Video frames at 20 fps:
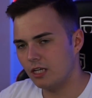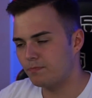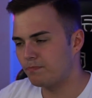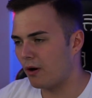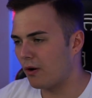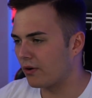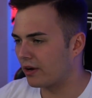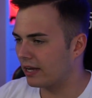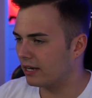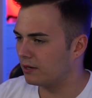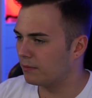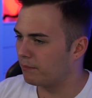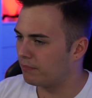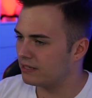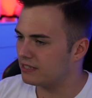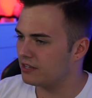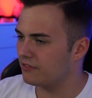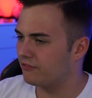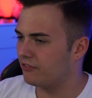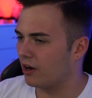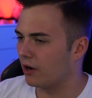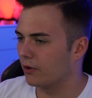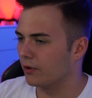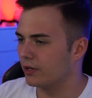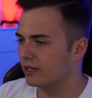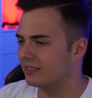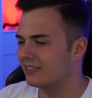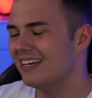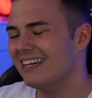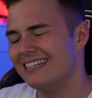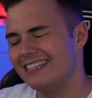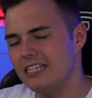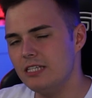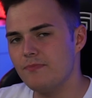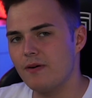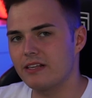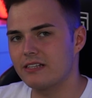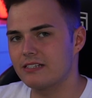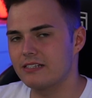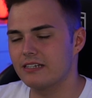Ich baue gerne ein bisschen verrückt.
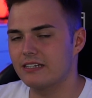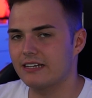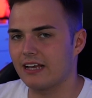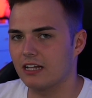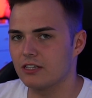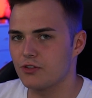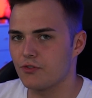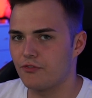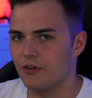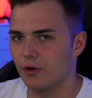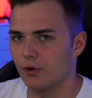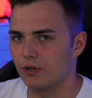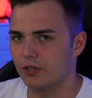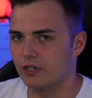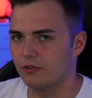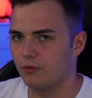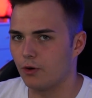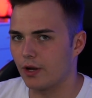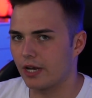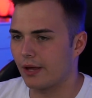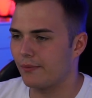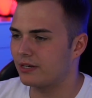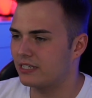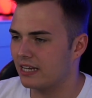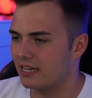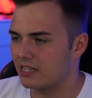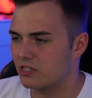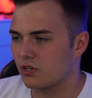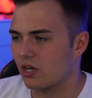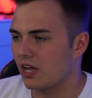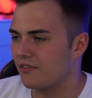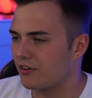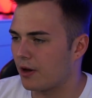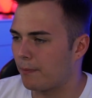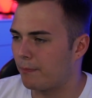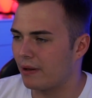Diesmal ist es nicht ganz so verrückt geworden, aber ich hätte es doch einfach